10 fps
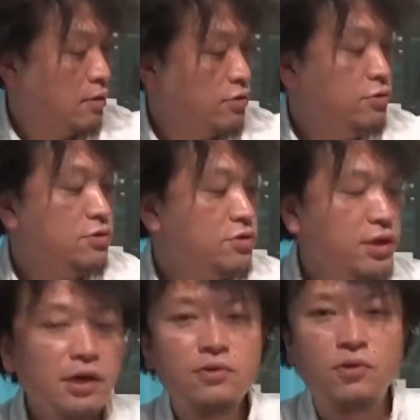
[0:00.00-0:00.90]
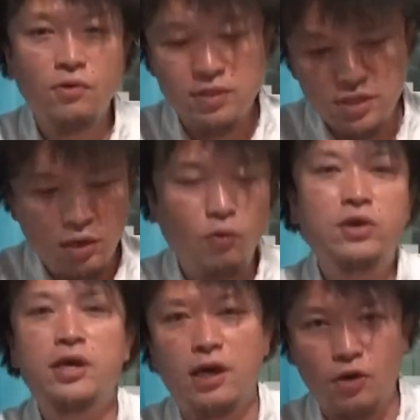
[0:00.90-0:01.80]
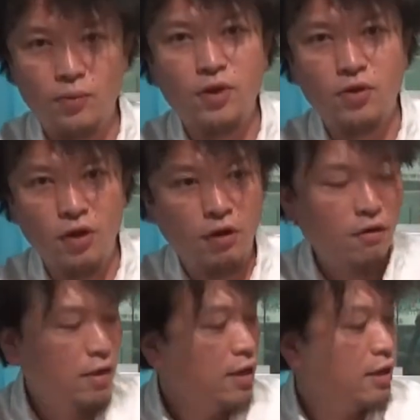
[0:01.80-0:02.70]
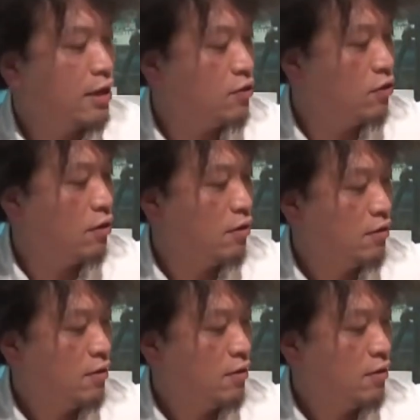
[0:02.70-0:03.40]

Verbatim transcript: ニュース原稿は字が大きいから読めんのよなんだけど